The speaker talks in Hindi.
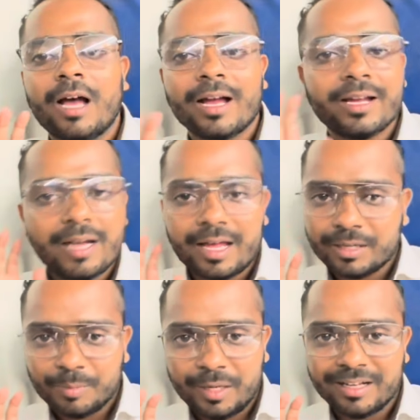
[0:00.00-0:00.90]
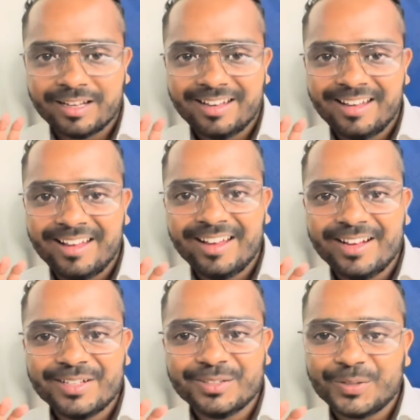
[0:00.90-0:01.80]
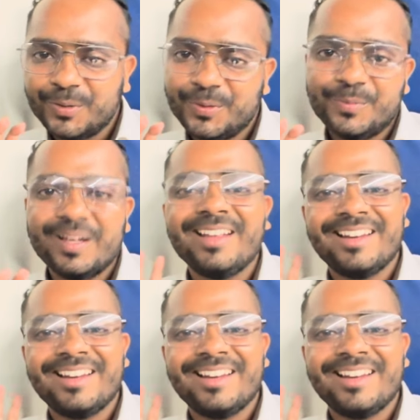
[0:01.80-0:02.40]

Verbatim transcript: आगे डायरेक्ट मिलेंगे तो बने